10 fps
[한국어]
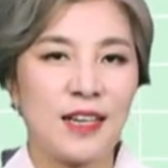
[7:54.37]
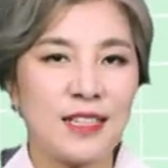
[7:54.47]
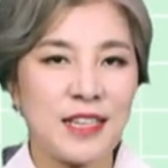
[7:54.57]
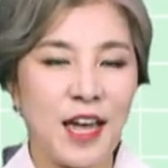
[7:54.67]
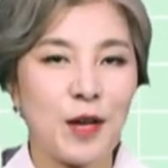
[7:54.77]

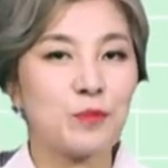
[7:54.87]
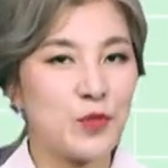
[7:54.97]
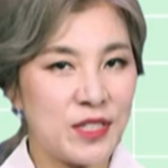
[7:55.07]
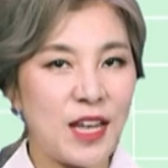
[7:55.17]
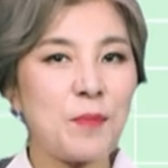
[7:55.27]
이제
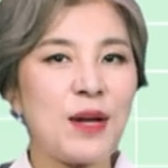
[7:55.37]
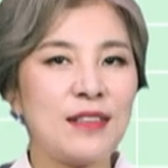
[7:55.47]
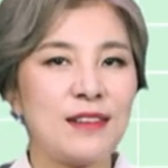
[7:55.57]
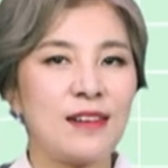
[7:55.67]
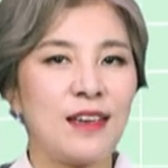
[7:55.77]
문장
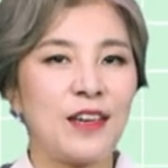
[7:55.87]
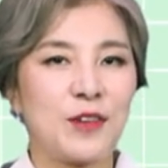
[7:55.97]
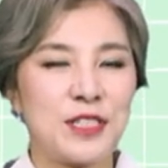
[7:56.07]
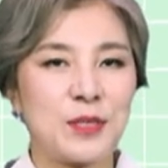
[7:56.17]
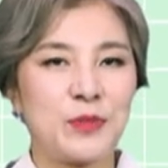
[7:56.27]
만들기
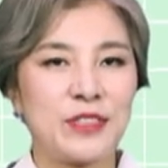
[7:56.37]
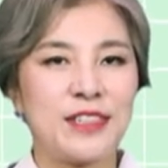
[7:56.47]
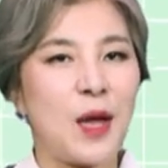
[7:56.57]
연습을